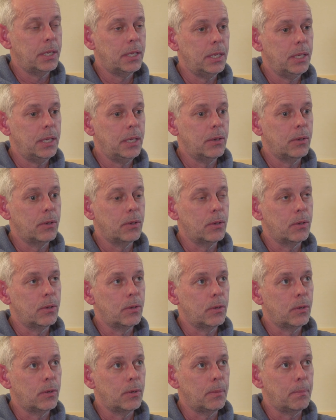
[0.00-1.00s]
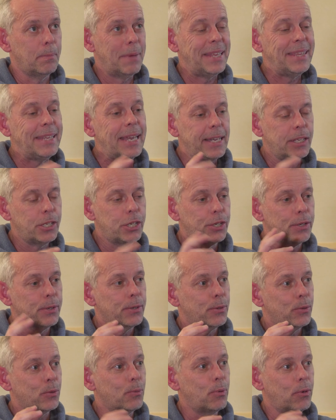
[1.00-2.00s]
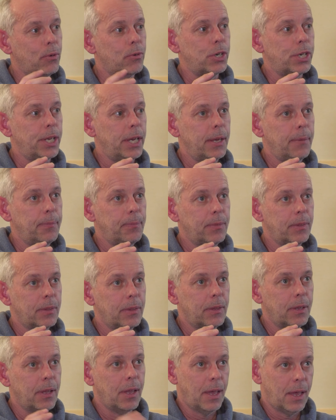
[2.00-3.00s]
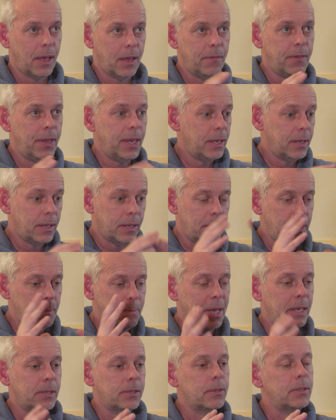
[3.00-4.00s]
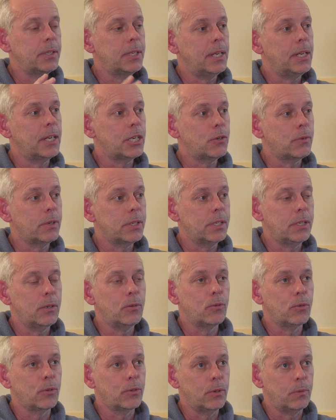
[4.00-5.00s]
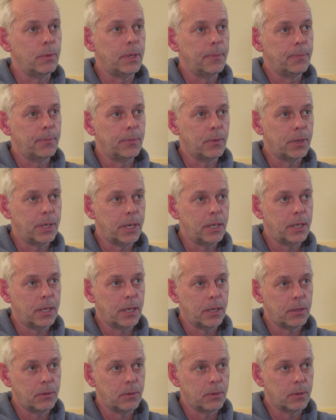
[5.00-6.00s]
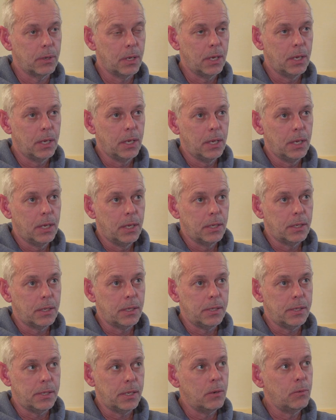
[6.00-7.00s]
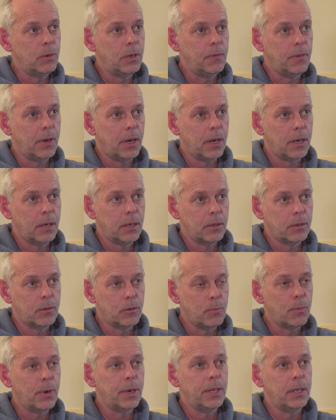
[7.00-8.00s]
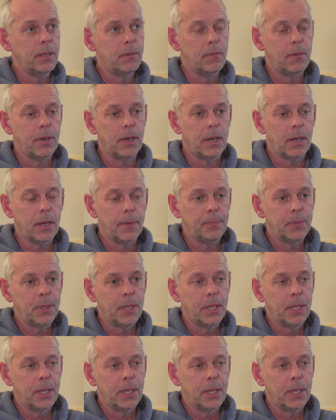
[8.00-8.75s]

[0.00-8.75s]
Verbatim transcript: qui euh, manage son projet avec les personnes qu'il a choisies autour de lui. Donc, quelqu'un qui sait où il va, comment il va,